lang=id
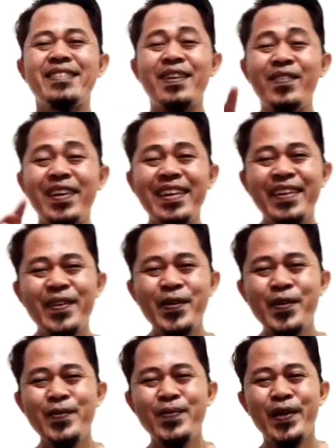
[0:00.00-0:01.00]

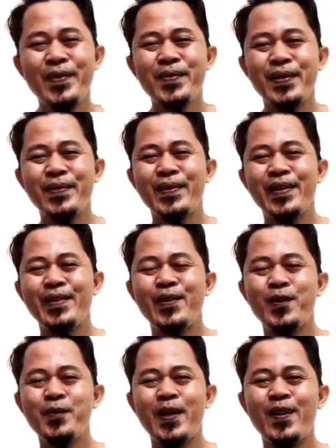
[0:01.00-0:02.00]
Assalamualaikum warahmatullahi
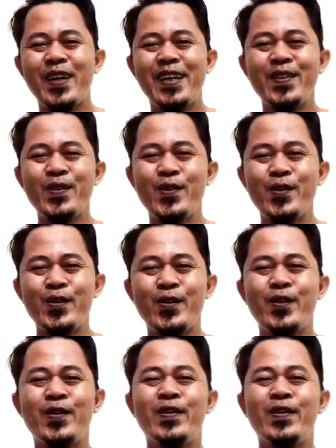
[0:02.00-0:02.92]
wabarakatuh